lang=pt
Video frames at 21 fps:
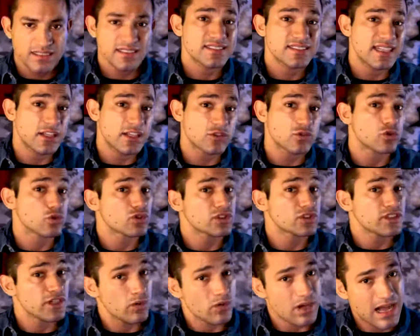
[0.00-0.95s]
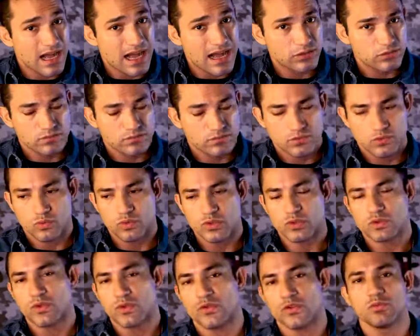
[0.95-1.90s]
E sendo no teu carro,
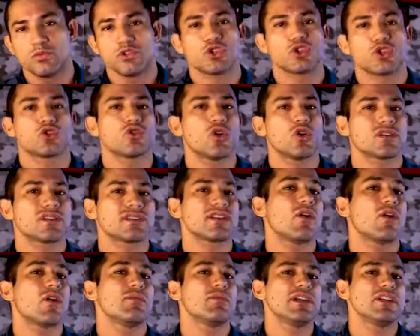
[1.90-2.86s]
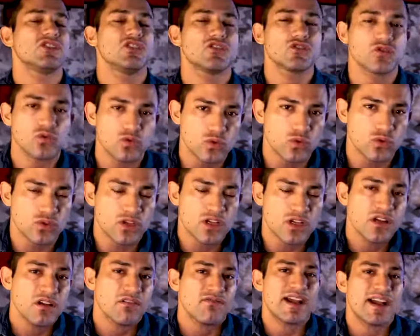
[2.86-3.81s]
um filme totalmente escuro
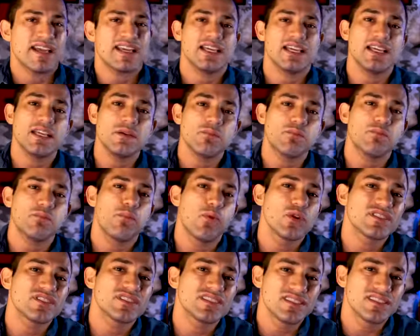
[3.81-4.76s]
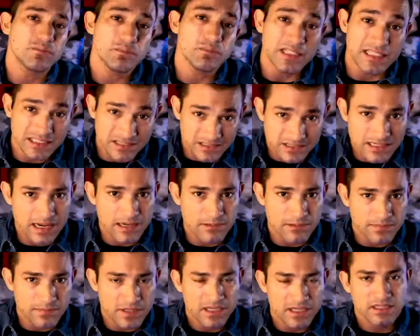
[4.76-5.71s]
vai
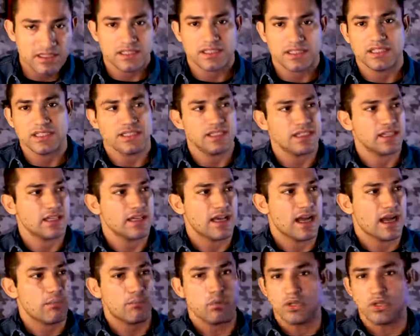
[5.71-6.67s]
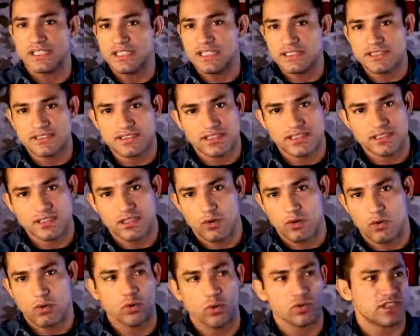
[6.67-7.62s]
impossibilitar que a polícia
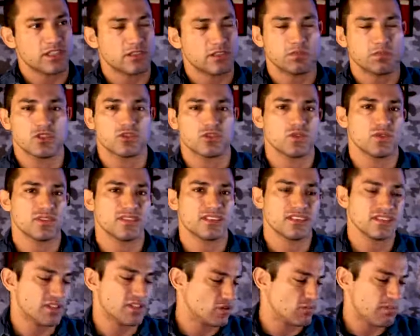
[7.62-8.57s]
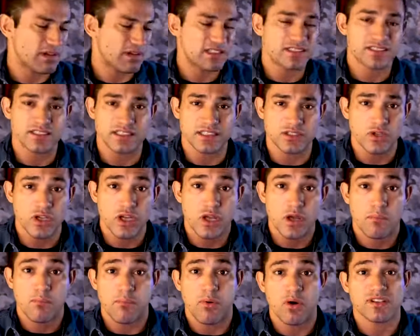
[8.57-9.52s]
ou outras pessoas que estejam passando
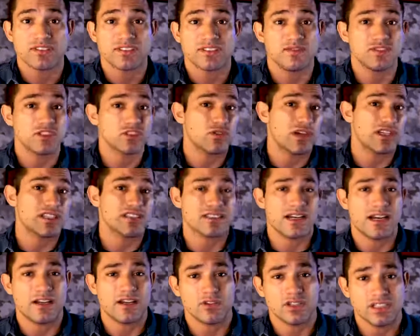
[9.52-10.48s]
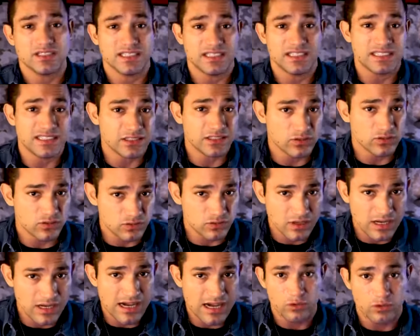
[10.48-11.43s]
possa visualizar o que tem dentro
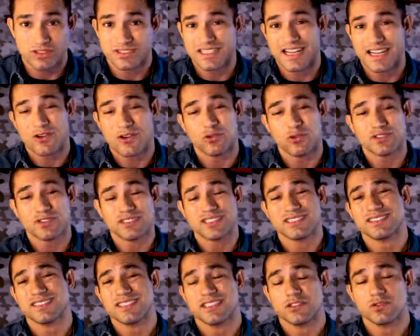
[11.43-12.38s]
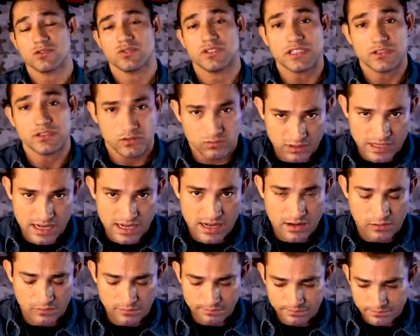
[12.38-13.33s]
do carro, o que está acontecendo dentro do
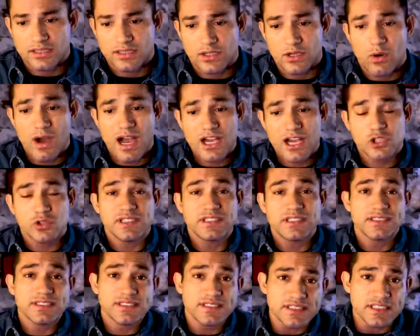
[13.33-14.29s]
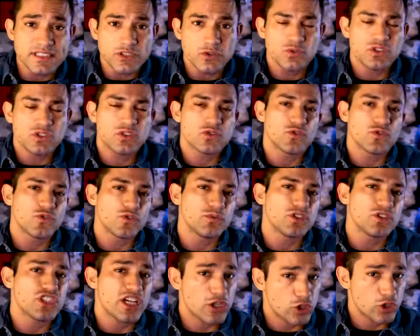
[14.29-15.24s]
carro. Então eu acho que sim, um
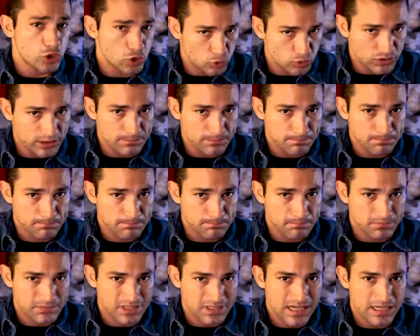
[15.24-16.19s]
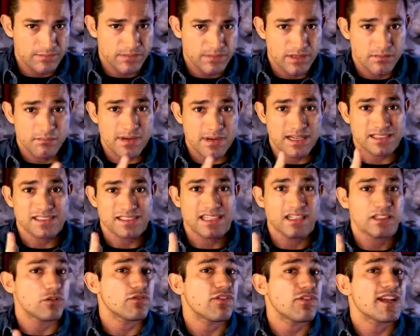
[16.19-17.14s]
insufilme te ajuda, tá? Mas
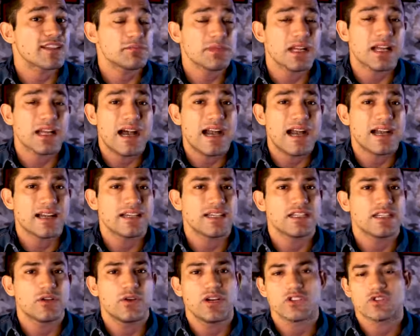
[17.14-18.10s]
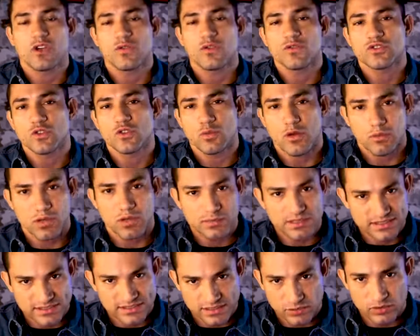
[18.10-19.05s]
ele não faz milagre e não resolve o seu
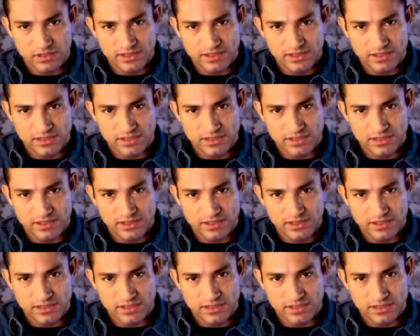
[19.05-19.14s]
problema de